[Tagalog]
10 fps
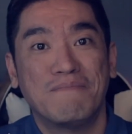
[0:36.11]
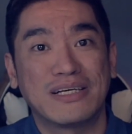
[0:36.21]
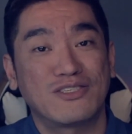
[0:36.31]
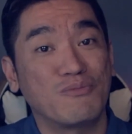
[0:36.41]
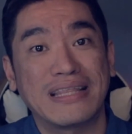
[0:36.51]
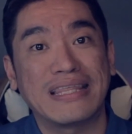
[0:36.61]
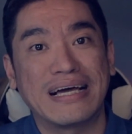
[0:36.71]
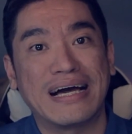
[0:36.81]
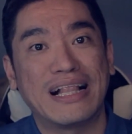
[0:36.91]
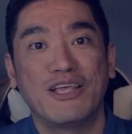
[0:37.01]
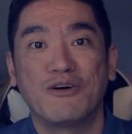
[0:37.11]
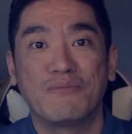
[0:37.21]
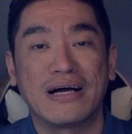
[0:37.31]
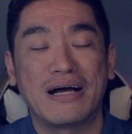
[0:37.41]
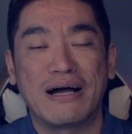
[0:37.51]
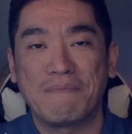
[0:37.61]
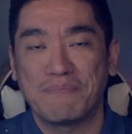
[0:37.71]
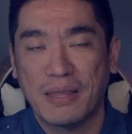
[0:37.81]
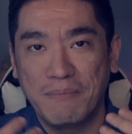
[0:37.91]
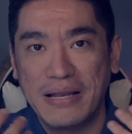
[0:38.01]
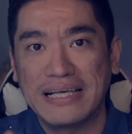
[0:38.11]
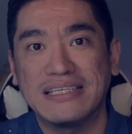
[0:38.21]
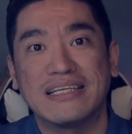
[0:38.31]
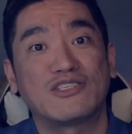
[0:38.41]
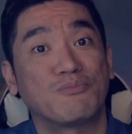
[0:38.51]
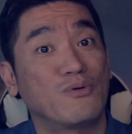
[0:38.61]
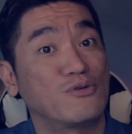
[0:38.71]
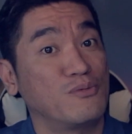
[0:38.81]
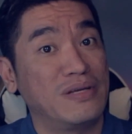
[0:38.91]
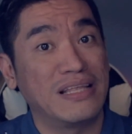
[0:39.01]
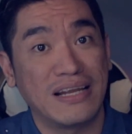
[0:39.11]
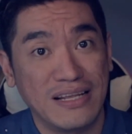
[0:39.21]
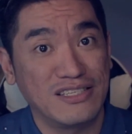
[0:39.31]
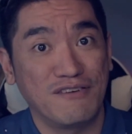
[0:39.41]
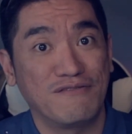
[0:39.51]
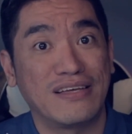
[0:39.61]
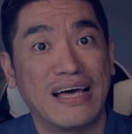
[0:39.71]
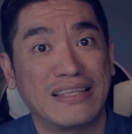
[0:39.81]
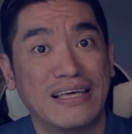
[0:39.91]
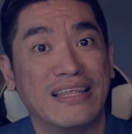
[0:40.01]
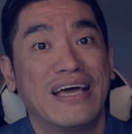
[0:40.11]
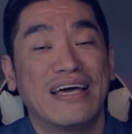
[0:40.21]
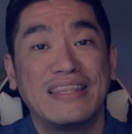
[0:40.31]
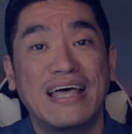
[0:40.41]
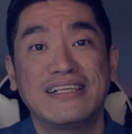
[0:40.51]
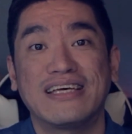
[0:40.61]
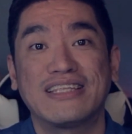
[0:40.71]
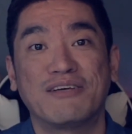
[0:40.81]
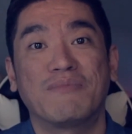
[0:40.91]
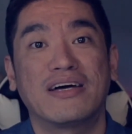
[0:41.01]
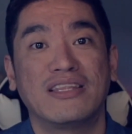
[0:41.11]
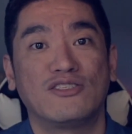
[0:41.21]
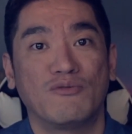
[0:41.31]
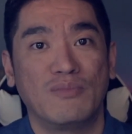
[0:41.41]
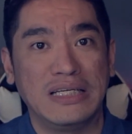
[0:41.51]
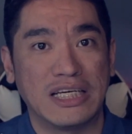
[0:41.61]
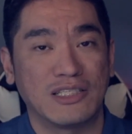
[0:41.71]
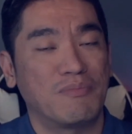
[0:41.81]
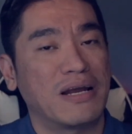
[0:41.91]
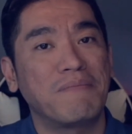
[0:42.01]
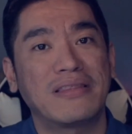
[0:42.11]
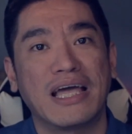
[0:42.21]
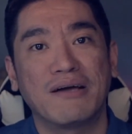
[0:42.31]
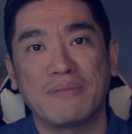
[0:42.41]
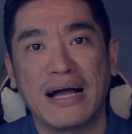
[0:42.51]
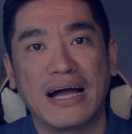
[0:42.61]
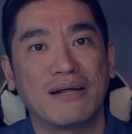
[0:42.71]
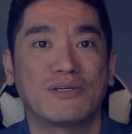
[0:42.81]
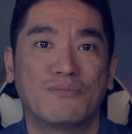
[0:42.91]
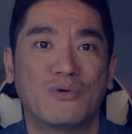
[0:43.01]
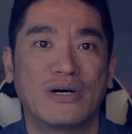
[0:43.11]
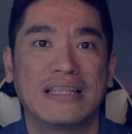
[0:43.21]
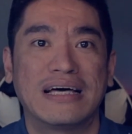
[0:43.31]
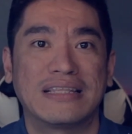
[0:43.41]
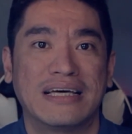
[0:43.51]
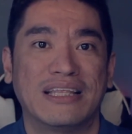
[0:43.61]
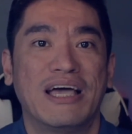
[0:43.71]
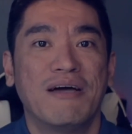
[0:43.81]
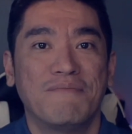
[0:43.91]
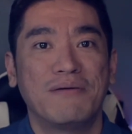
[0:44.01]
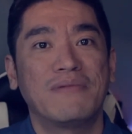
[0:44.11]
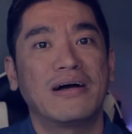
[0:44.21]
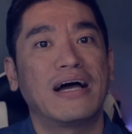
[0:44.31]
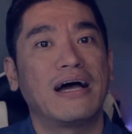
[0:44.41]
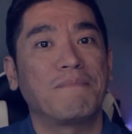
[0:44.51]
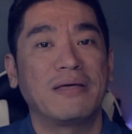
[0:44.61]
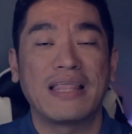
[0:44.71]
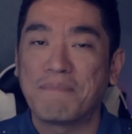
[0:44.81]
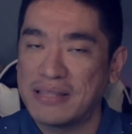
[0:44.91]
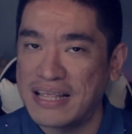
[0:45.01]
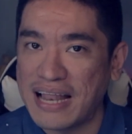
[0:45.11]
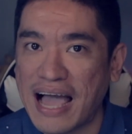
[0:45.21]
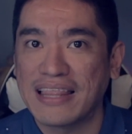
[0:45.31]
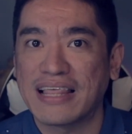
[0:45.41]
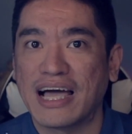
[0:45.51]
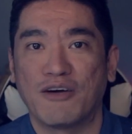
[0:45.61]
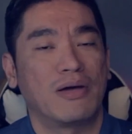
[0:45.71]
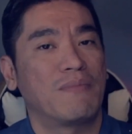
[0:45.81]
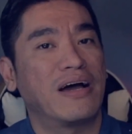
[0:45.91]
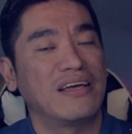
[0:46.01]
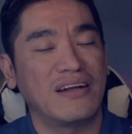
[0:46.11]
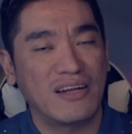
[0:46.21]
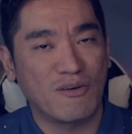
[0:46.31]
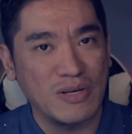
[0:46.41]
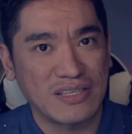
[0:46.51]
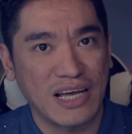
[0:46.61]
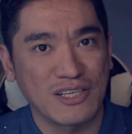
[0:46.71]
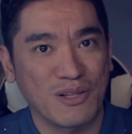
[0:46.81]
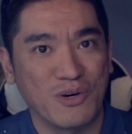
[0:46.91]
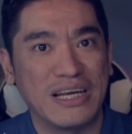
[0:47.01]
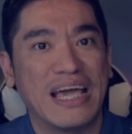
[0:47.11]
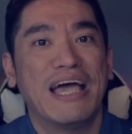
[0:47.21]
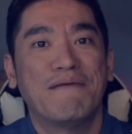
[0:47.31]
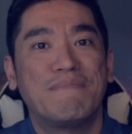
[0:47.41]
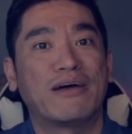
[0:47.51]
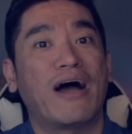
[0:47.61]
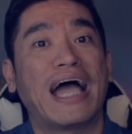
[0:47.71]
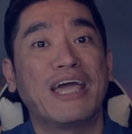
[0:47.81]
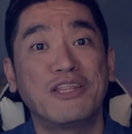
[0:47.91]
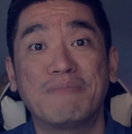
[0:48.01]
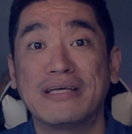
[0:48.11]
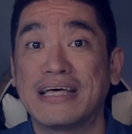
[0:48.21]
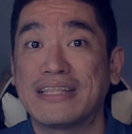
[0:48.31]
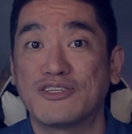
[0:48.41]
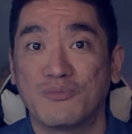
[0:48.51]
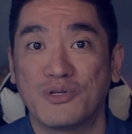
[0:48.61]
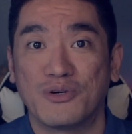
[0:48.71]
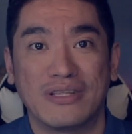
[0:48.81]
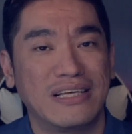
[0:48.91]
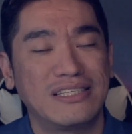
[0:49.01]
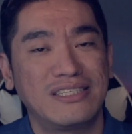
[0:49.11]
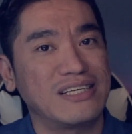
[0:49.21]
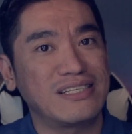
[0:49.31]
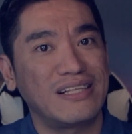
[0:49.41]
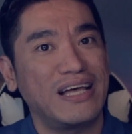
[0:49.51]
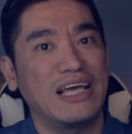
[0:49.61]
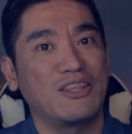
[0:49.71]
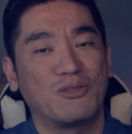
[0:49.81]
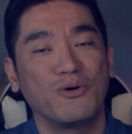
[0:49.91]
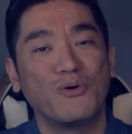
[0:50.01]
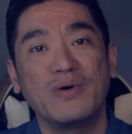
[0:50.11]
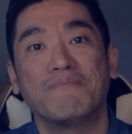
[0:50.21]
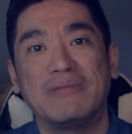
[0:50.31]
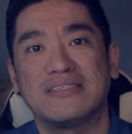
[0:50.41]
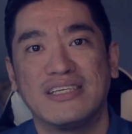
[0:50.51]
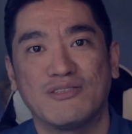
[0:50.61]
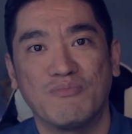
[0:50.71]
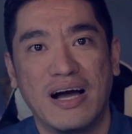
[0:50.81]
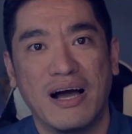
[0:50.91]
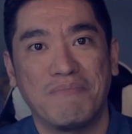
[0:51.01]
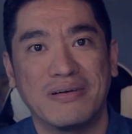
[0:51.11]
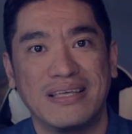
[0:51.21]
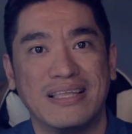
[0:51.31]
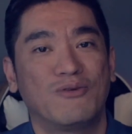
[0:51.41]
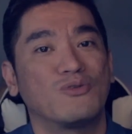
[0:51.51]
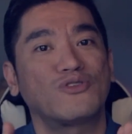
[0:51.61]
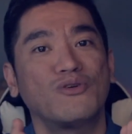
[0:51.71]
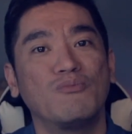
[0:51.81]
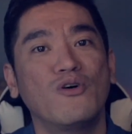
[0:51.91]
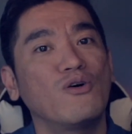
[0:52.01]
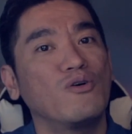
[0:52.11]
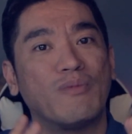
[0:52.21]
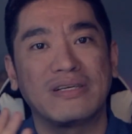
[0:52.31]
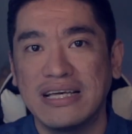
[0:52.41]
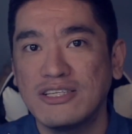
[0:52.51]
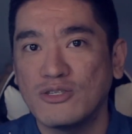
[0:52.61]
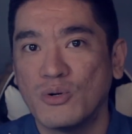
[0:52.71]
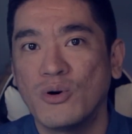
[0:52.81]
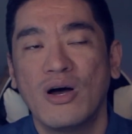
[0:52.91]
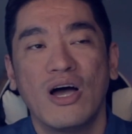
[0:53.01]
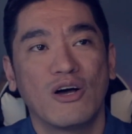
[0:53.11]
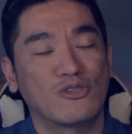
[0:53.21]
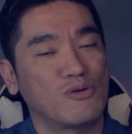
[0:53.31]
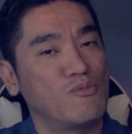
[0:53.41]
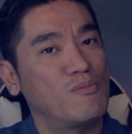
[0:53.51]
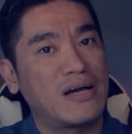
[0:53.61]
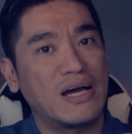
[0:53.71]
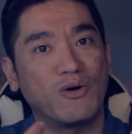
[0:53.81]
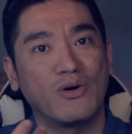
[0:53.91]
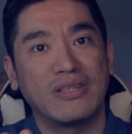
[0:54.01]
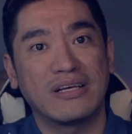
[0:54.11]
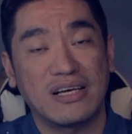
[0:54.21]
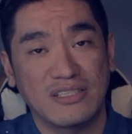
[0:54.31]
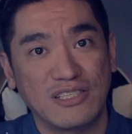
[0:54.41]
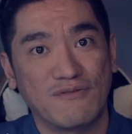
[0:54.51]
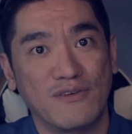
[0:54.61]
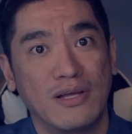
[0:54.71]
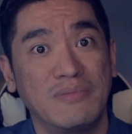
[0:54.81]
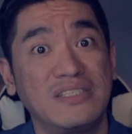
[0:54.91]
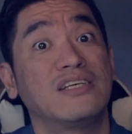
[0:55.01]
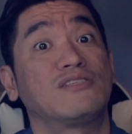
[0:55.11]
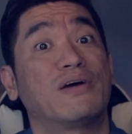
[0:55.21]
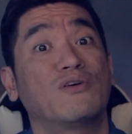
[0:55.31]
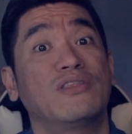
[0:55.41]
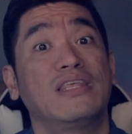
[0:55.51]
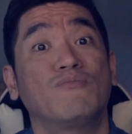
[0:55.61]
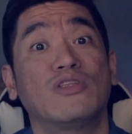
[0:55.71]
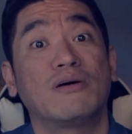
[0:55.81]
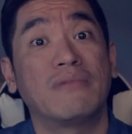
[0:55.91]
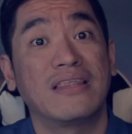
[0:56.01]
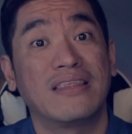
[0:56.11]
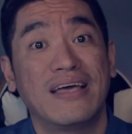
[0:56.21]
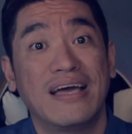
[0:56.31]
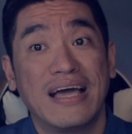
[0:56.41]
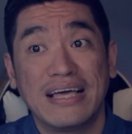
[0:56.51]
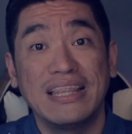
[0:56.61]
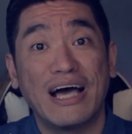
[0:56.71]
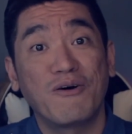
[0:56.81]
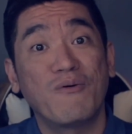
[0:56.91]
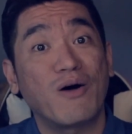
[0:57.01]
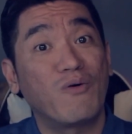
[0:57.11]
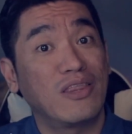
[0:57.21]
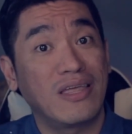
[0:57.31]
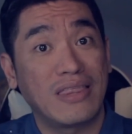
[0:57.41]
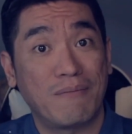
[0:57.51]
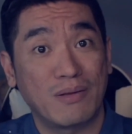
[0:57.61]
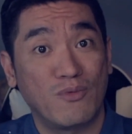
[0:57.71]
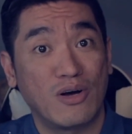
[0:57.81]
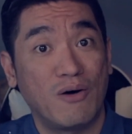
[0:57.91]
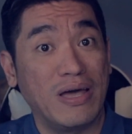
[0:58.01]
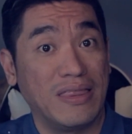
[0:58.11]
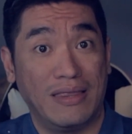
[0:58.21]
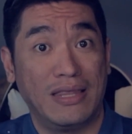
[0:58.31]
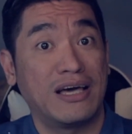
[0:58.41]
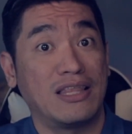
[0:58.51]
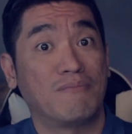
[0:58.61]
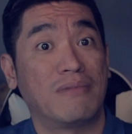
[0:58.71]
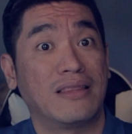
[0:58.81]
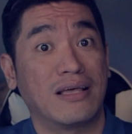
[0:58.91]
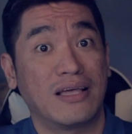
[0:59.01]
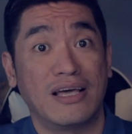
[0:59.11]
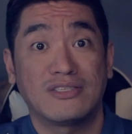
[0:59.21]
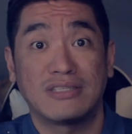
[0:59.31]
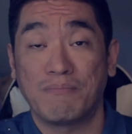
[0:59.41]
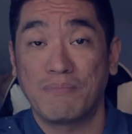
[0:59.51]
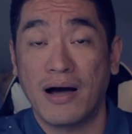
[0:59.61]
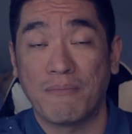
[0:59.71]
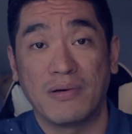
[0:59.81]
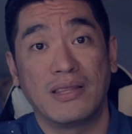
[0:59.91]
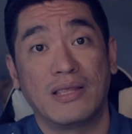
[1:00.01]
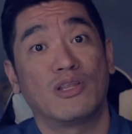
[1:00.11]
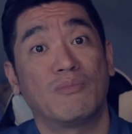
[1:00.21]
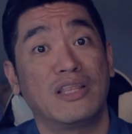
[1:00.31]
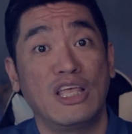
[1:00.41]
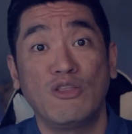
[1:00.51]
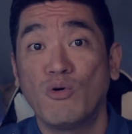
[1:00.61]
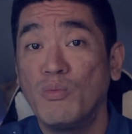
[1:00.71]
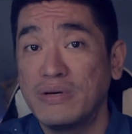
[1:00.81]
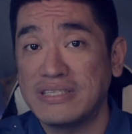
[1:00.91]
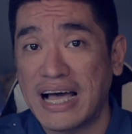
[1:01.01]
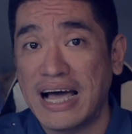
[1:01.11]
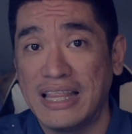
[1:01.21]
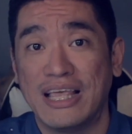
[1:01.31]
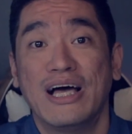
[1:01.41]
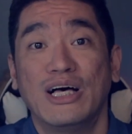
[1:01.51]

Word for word: Mas tumatagal yung mga blessing na supposed to be nare-receive na natin dahil sa ating mga disobedience. Marami tayong pangarap sa buhay natin. May mga pinapanalangin tayo, may mga nare-request tayo sa Lord. Pero ayaw naman nating sumunod. It's just like doing business mga kapatid. Gusto mong umasenso, gusto mong magkaroon ng successful na business pero hindi mo naman ginagawa kung anong dapat mong gawin. Hindi ka naman nag step up, hindi mo naman inuumpisahan.